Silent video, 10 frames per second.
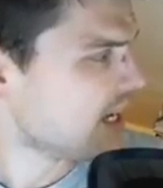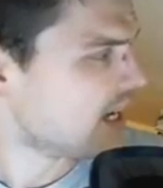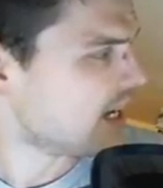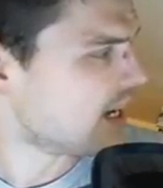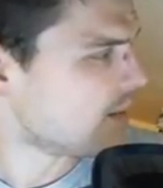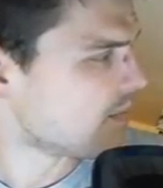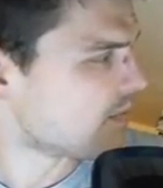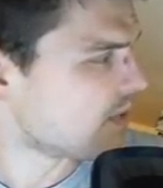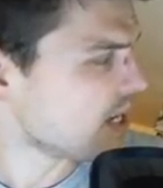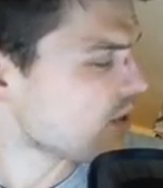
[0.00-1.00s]

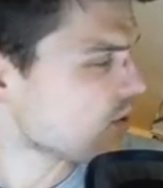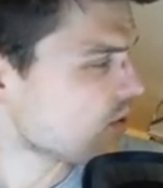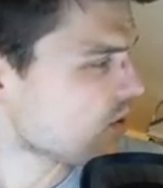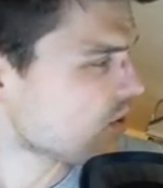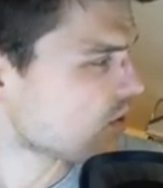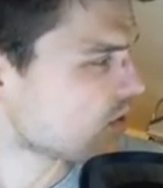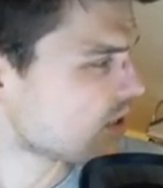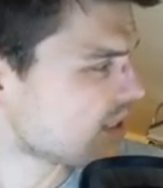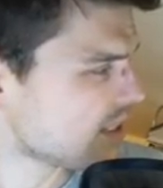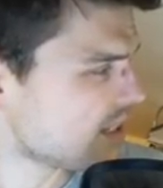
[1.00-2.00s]
ähm, Video
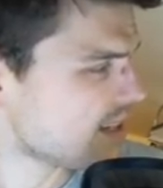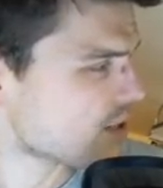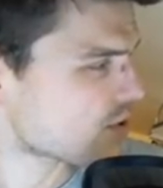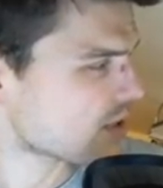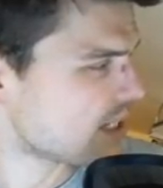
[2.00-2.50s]
und ihr seht schon,